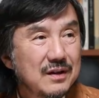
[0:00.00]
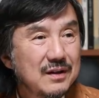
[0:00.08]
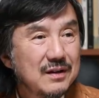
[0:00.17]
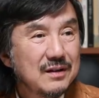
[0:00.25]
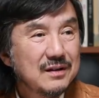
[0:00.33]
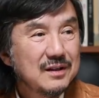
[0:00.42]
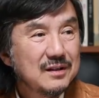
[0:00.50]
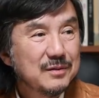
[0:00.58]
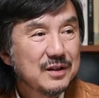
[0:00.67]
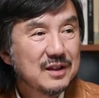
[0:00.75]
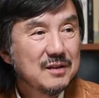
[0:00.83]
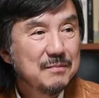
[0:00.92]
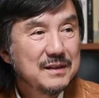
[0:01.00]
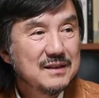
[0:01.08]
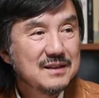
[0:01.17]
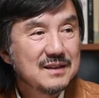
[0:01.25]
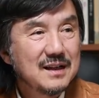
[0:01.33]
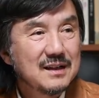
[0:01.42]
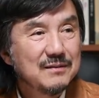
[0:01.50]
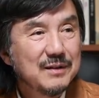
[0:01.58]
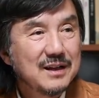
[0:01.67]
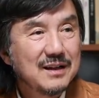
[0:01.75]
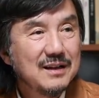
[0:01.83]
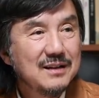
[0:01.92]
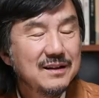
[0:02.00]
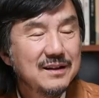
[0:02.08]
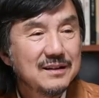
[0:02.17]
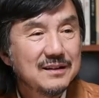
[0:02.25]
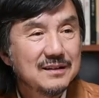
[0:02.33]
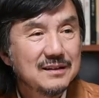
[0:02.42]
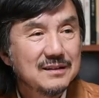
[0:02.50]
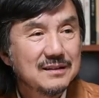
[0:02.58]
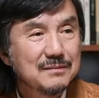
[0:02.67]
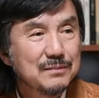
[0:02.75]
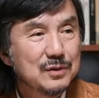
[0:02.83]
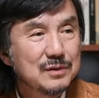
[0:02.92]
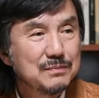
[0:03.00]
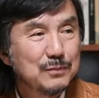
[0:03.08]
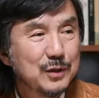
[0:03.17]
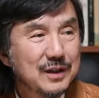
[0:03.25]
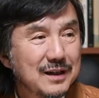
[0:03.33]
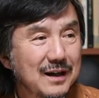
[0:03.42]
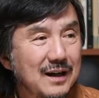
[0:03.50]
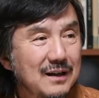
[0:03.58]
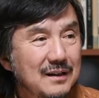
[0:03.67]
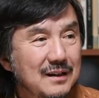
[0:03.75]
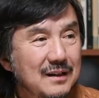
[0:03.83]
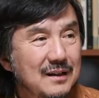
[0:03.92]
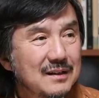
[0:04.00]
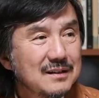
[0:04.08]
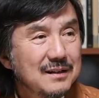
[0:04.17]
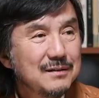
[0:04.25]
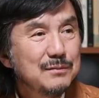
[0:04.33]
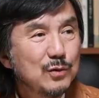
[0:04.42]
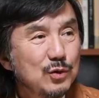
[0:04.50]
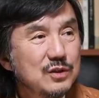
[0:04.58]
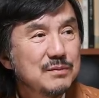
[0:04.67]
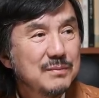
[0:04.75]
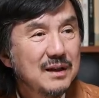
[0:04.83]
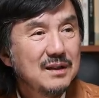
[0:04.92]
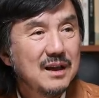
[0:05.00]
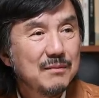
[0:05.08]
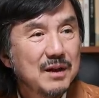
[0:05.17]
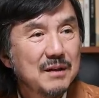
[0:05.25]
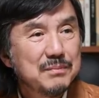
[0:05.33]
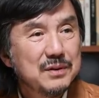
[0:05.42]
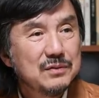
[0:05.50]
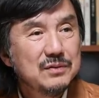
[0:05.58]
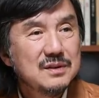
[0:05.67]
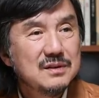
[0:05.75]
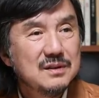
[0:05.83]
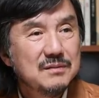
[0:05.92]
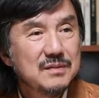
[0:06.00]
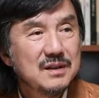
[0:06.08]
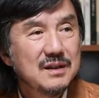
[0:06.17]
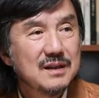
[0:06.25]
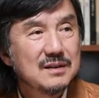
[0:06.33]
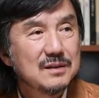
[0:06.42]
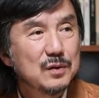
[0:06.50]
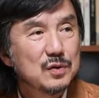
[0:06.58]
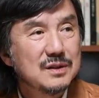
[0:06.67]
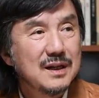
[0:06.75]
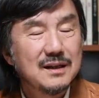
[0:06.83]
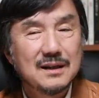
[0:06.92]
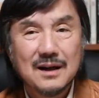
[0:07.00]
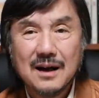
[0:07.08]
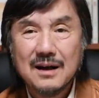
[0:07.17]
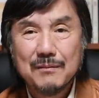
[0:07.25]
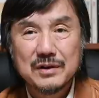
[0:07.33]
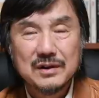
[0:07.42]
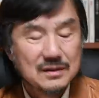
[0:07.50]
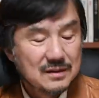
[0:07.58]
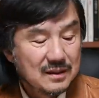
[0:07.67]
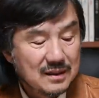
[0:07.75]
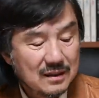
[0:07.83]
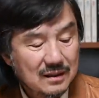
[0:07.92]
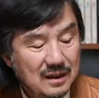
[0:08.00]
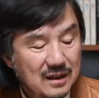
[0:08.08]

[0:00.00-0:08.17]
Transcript: 어, 여기도 보니까 텃밭이 깔끔하게 관리되는 것 보니까 잘은 모르지만 아마 비구니 스님들이 계시는 곳은 아닌가 뭐 이런 생각을